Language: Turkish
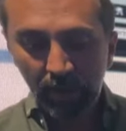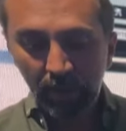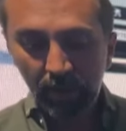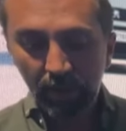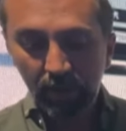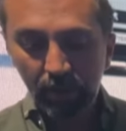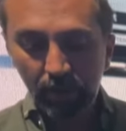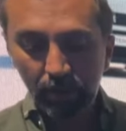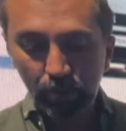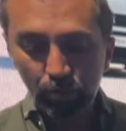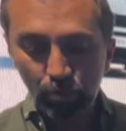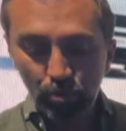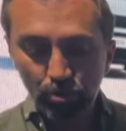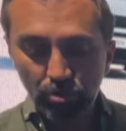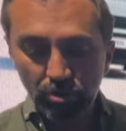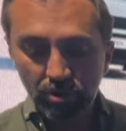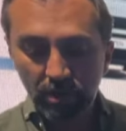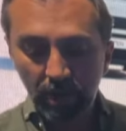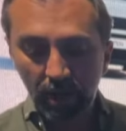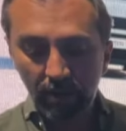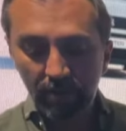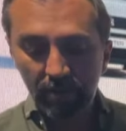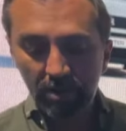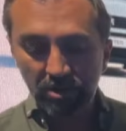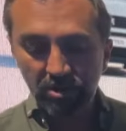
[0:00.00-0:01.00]
100
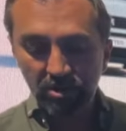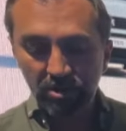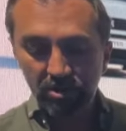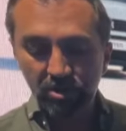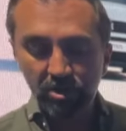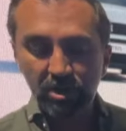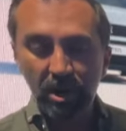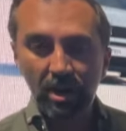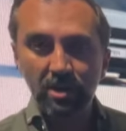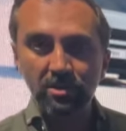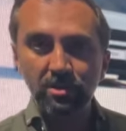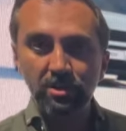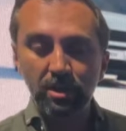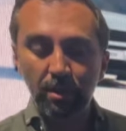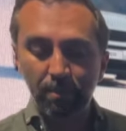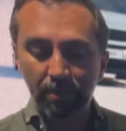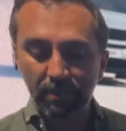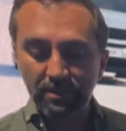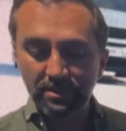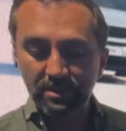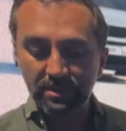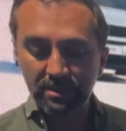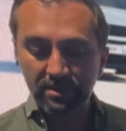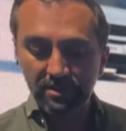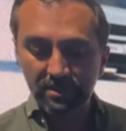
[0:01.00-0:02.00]
kW'ya çık. Şarj
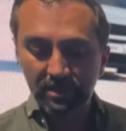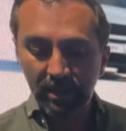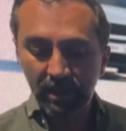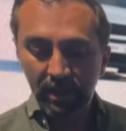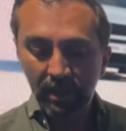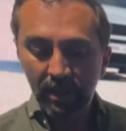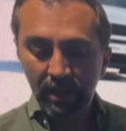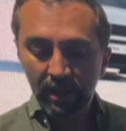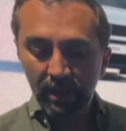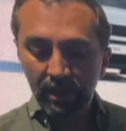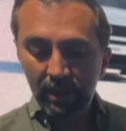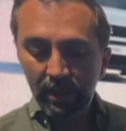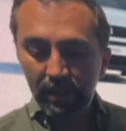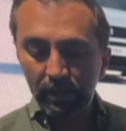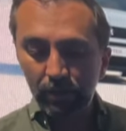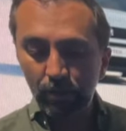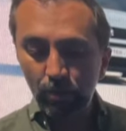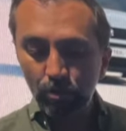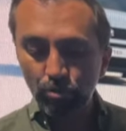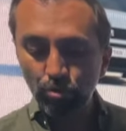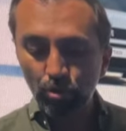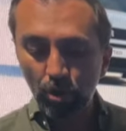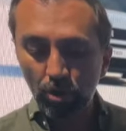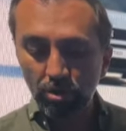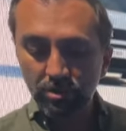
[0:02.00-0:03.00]
kapasitesi de
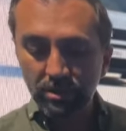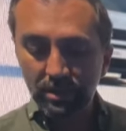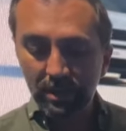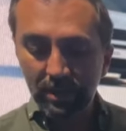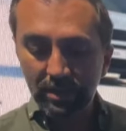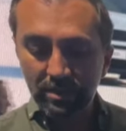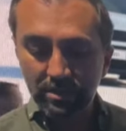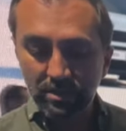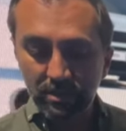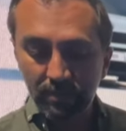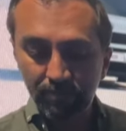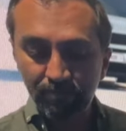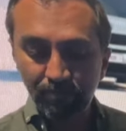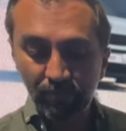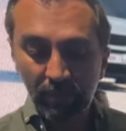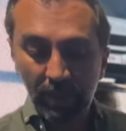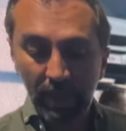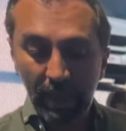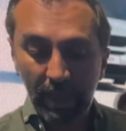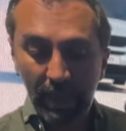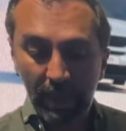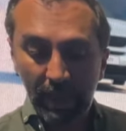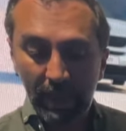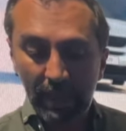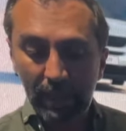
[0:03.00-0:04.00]
218
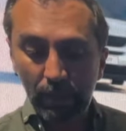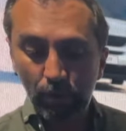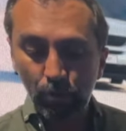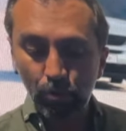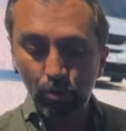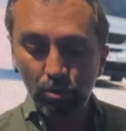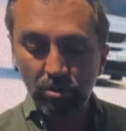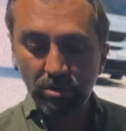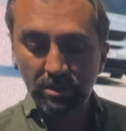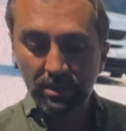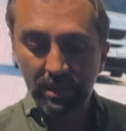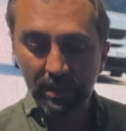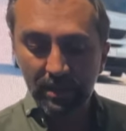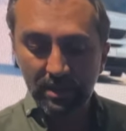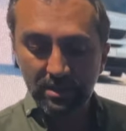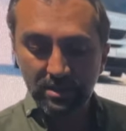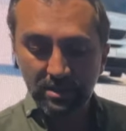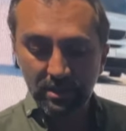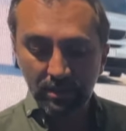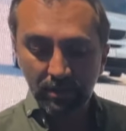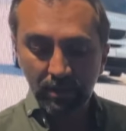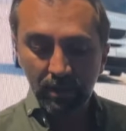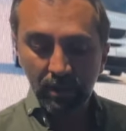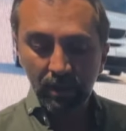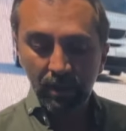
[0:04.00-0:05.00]

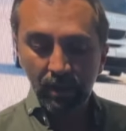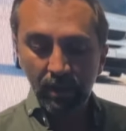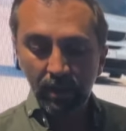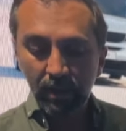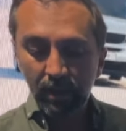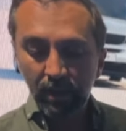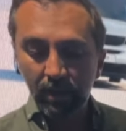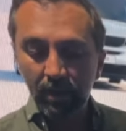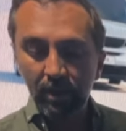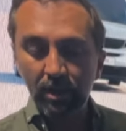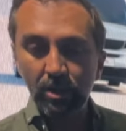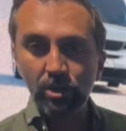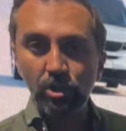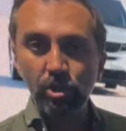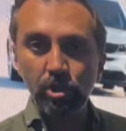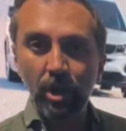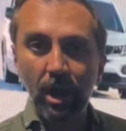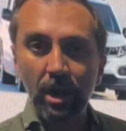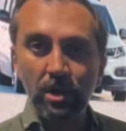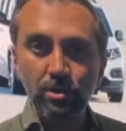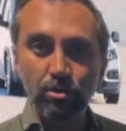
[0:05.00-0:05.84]
E208'in e, şarj